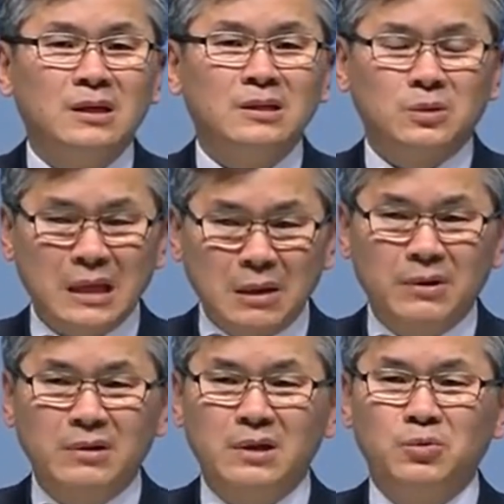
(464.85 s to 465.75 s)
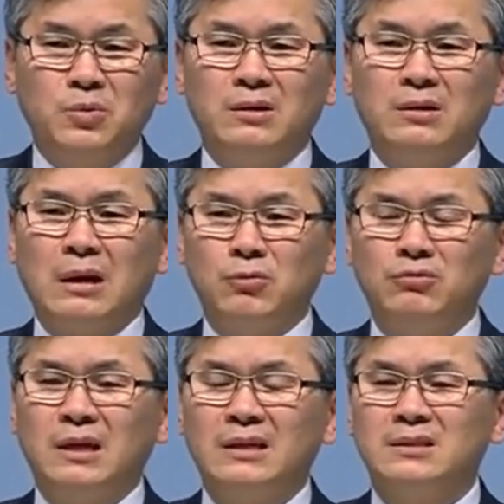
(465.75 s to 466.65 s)
저도 예배를 인도하러
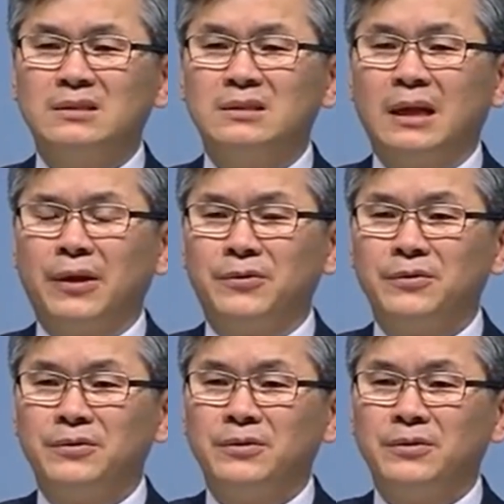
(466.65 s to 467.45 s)
가고는 했었는데요.